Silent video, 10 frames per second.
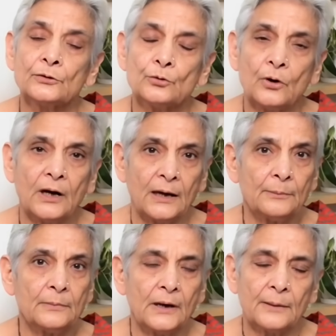तो
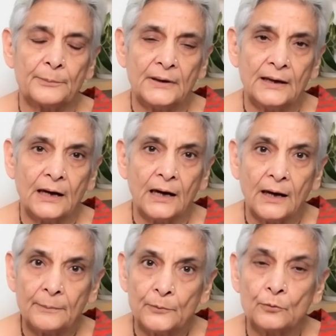हम अपने
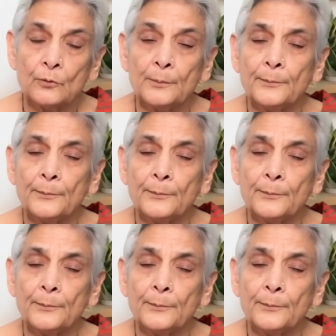आप को